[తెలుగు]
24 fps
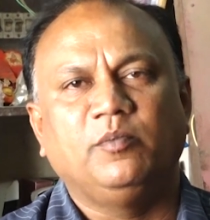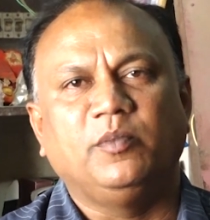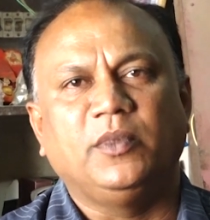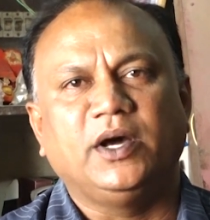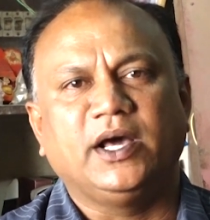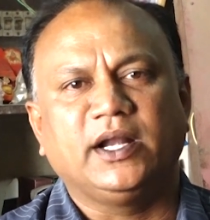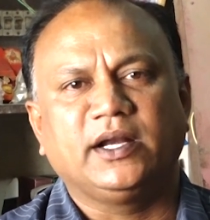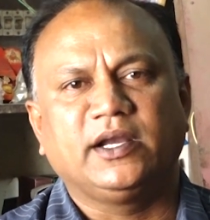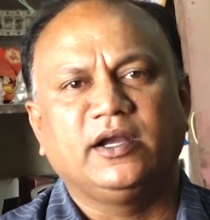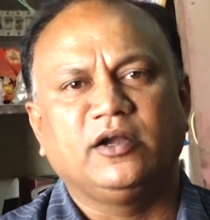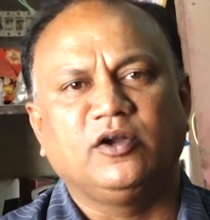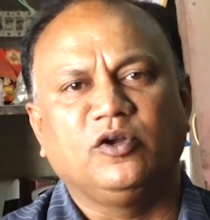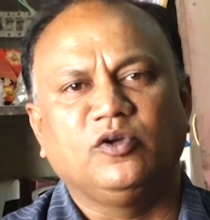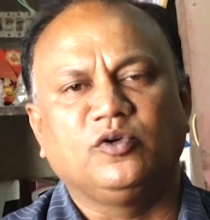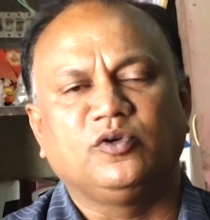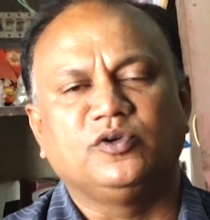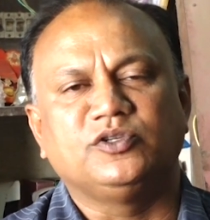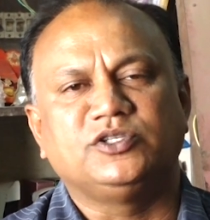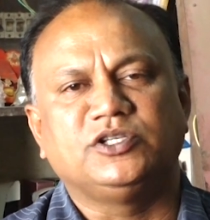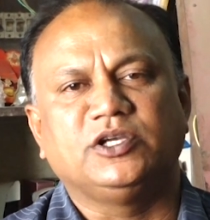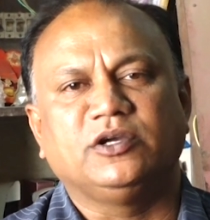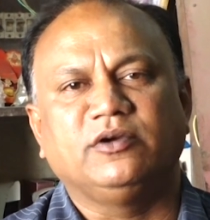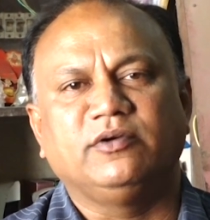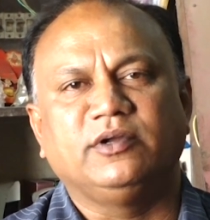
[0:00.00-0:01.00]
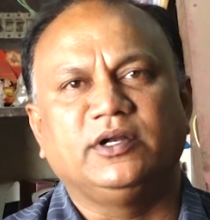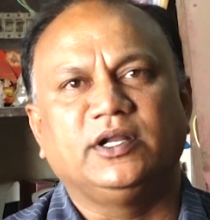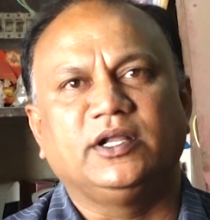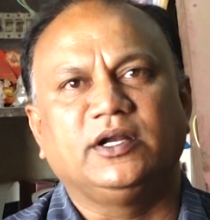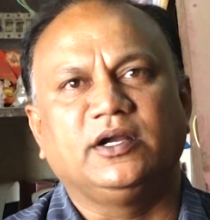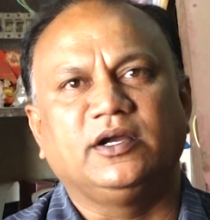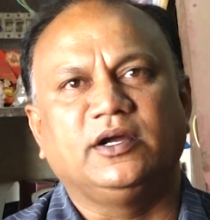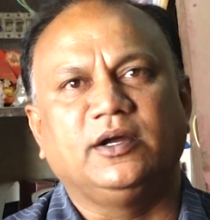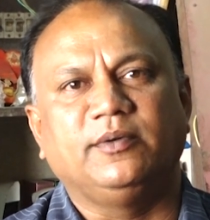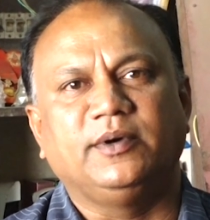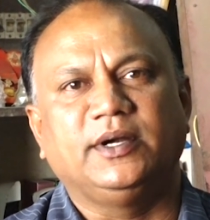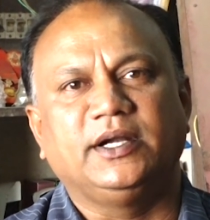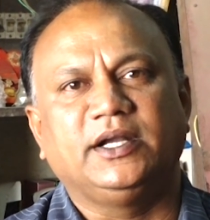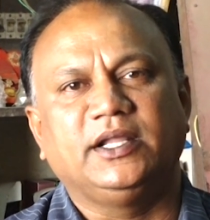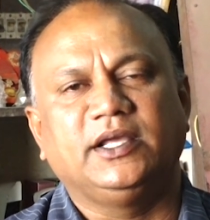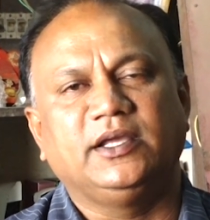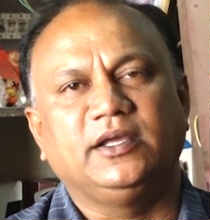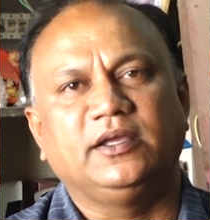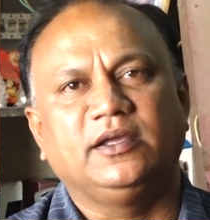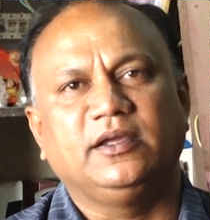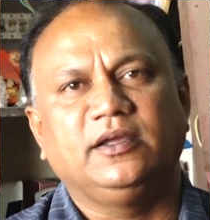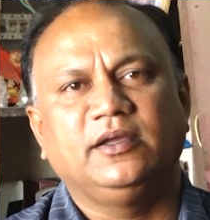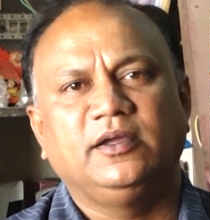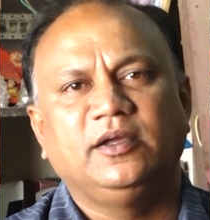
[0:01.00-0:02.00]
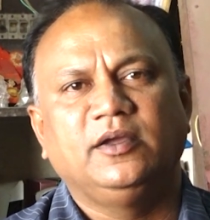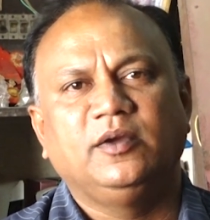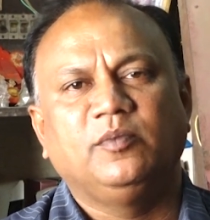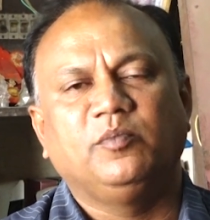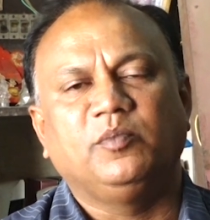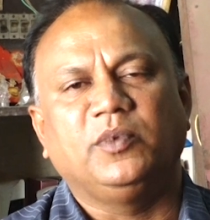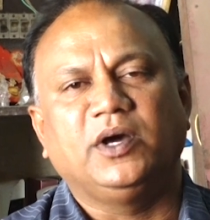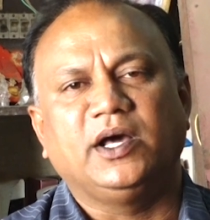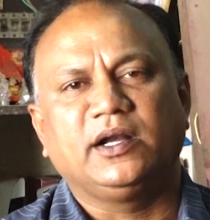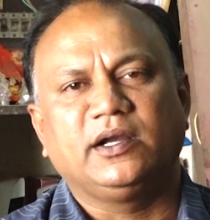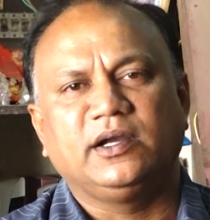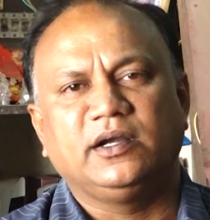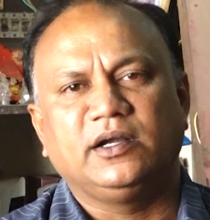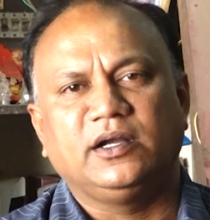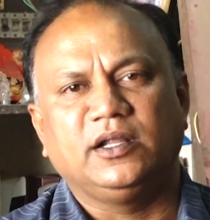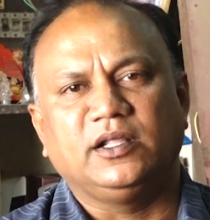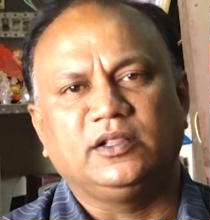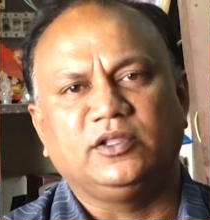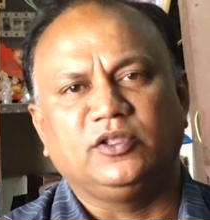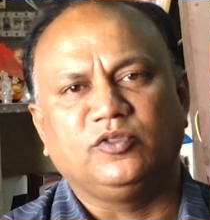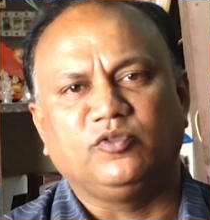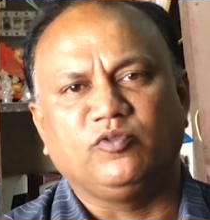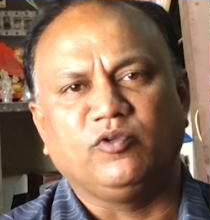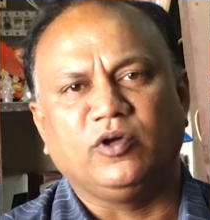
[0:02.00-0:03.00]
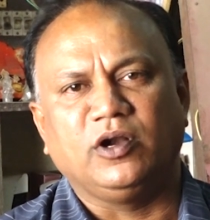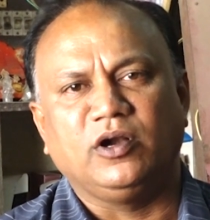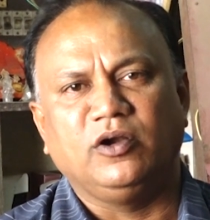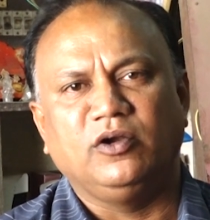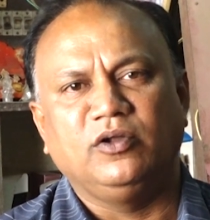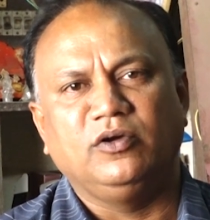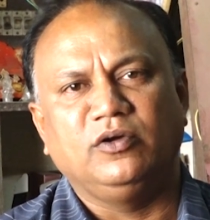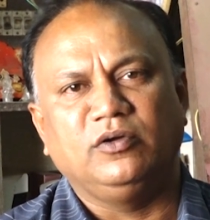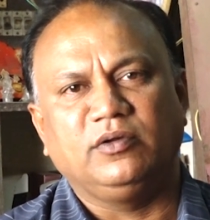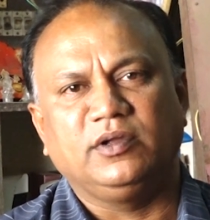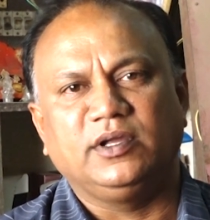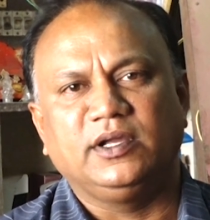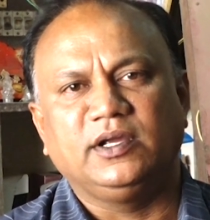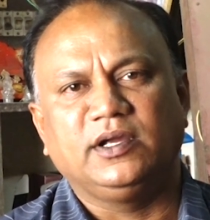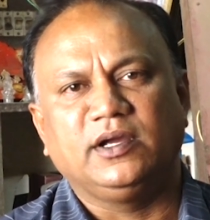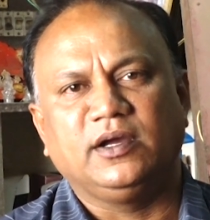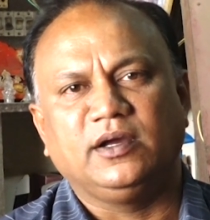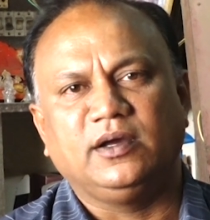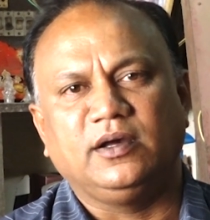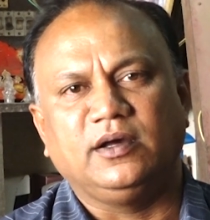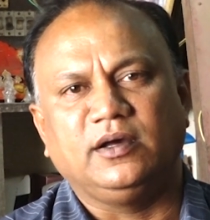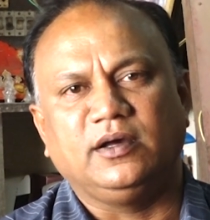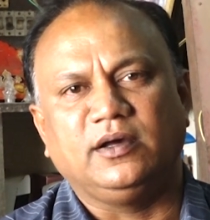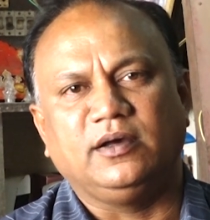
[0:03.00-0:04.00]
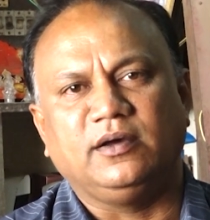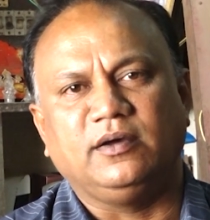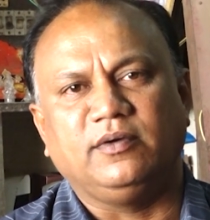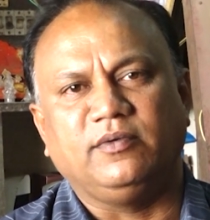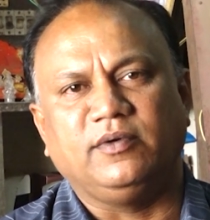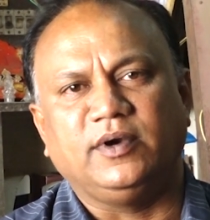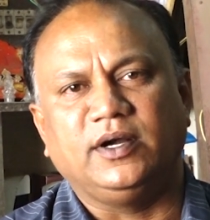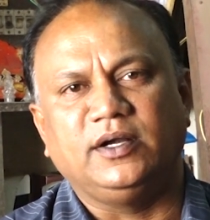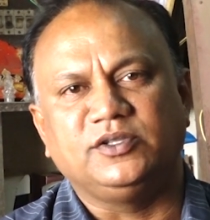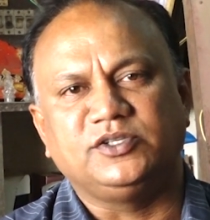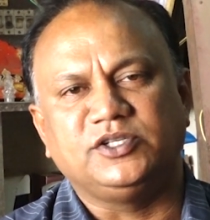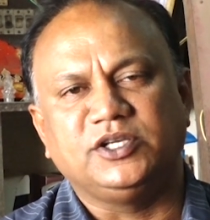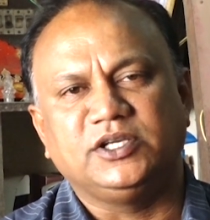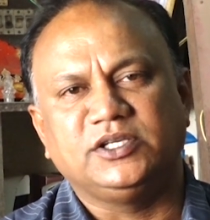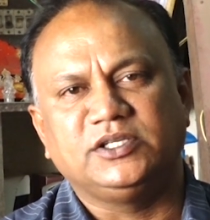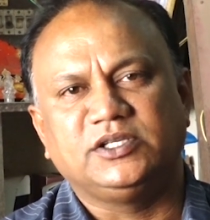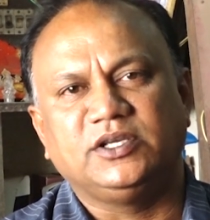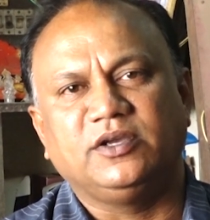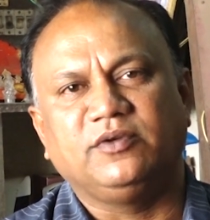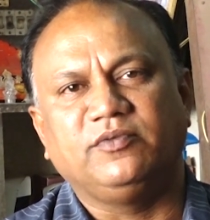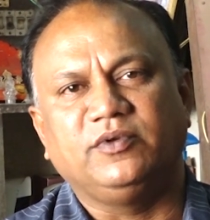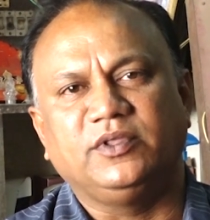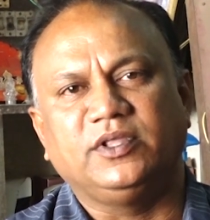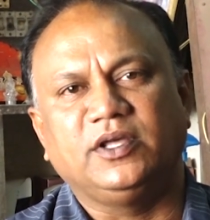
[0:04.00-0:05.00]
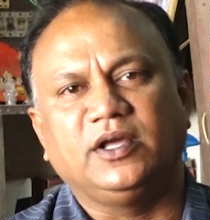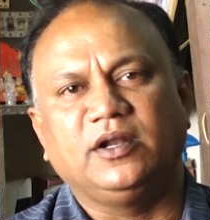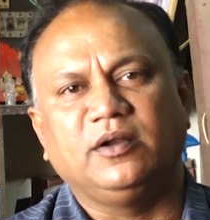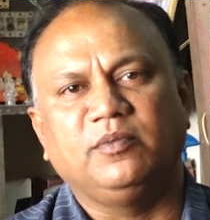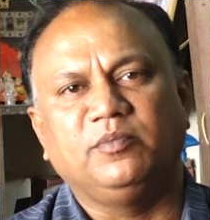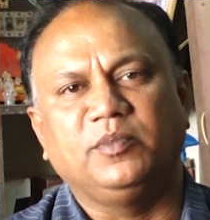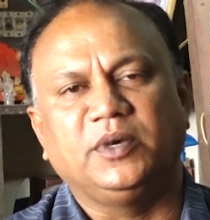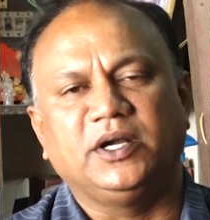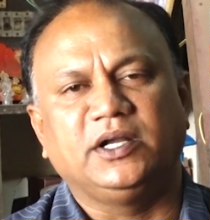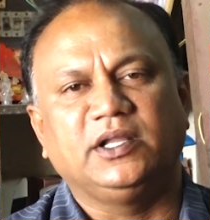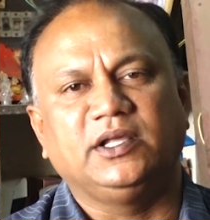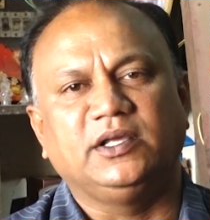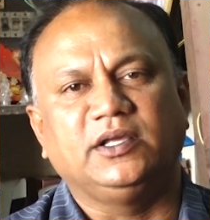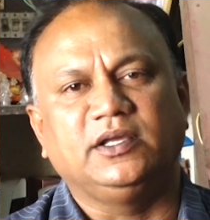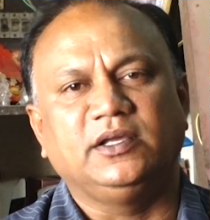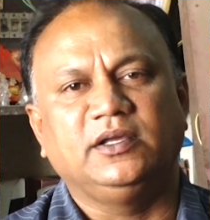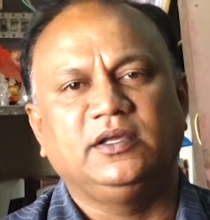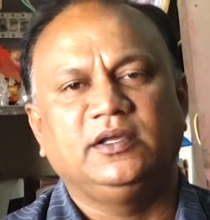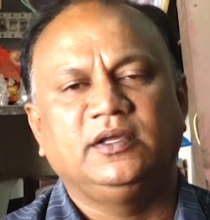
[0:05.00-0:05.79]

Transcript: మార్కెట్లోకి వచ్చామన్నారు కాబట్టి మార్కెట్ అతి త్వరలో ఇంకా వాళ్ళు చేసే విధానం బట్టి